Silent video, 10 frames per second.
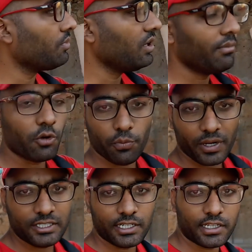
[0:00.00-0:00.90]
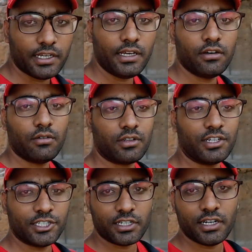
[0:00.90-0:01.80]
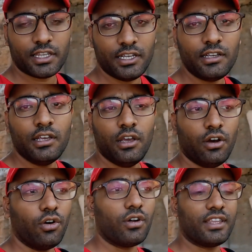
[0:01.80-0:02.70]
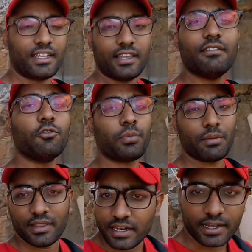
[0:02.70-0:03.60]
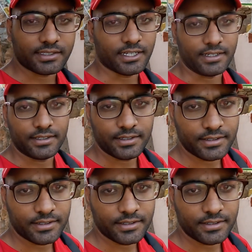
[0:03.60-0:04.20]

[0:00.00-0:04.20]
भी हम लोग ऊपर चलते हैं दर्शन करते हैं और देखते हैं ऊपर मंदिर कैसा है